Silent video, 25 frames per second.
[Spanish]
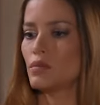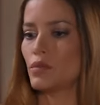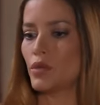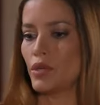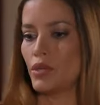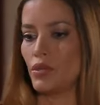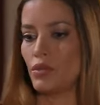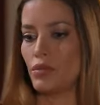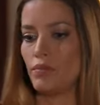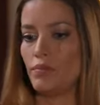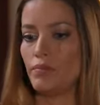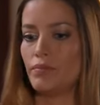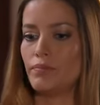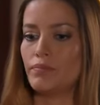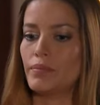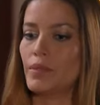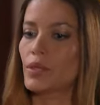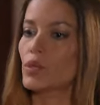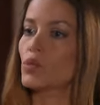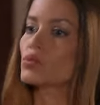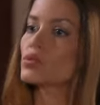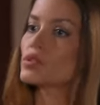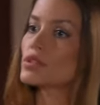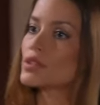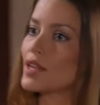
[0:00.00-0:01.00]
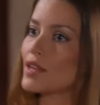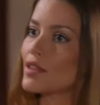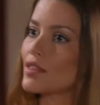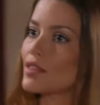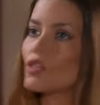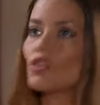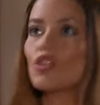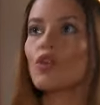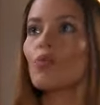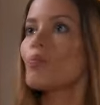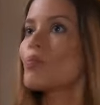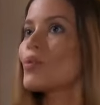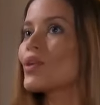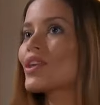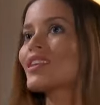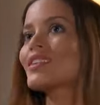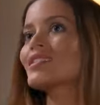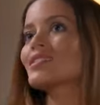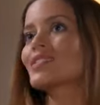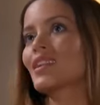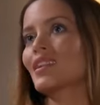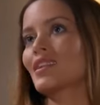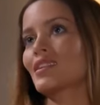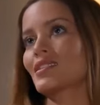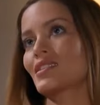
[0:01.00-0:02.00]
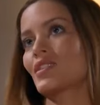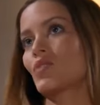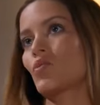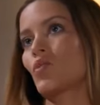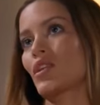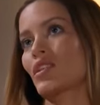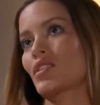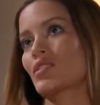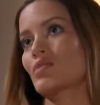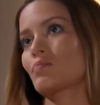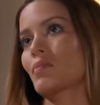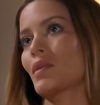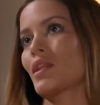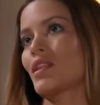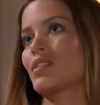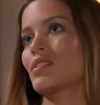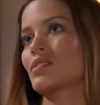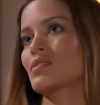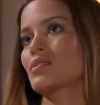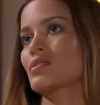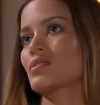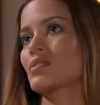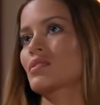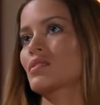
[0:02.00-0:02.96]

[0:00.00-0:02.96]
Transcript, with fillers: Bueno, pero usted no puede salir sin guardaespaldas.